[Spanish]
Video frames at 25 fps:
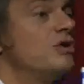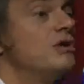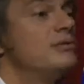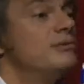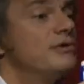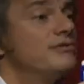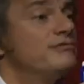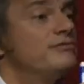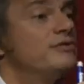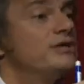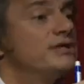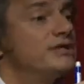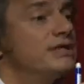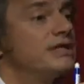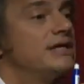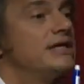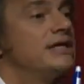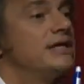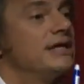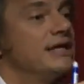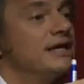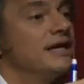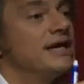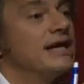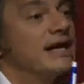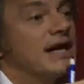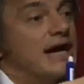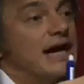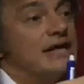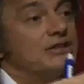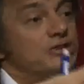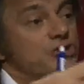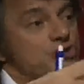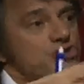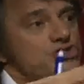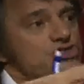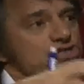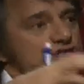cual fuiste
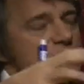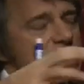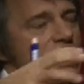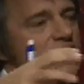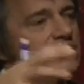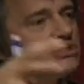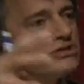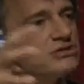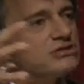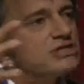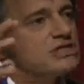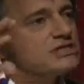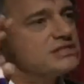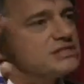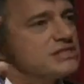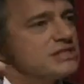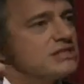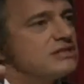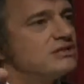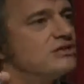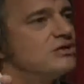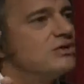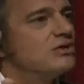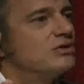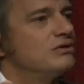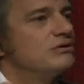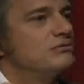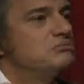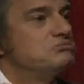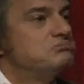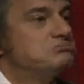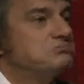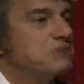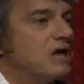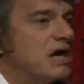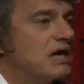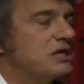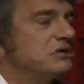14 años haciendo,
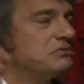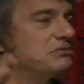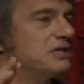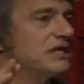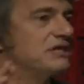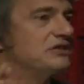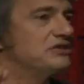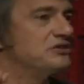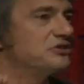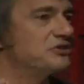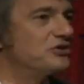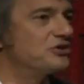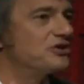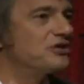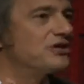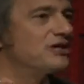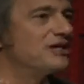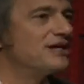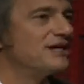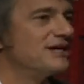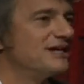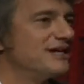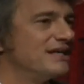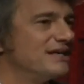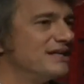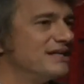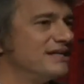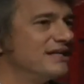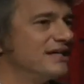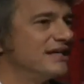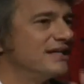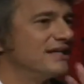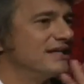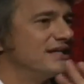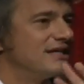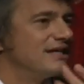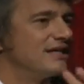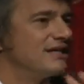ahí un stock
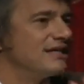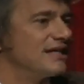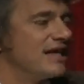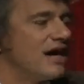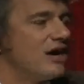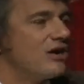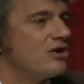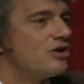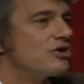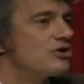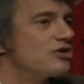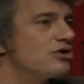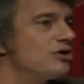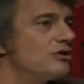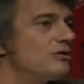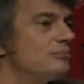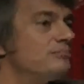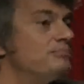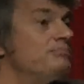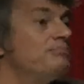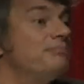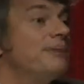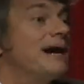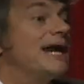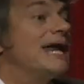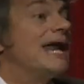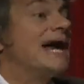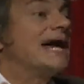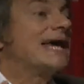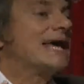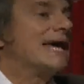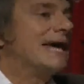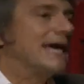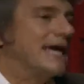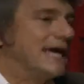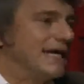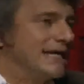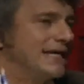de, ahorro,
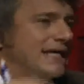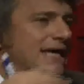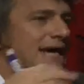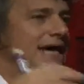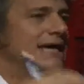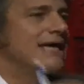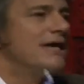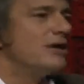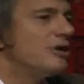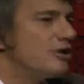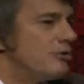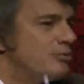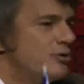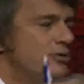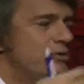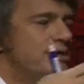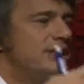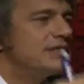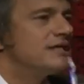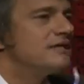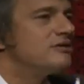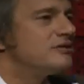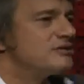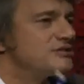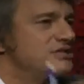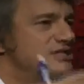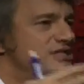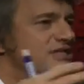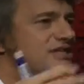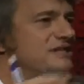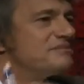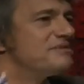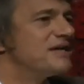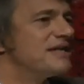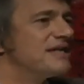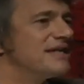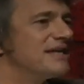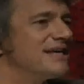¿para qué? ¿Y ahí cómo viene entonces el
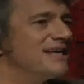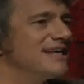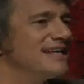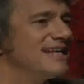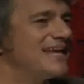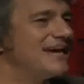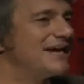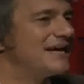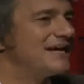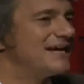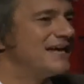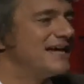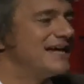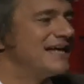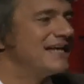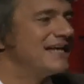tema de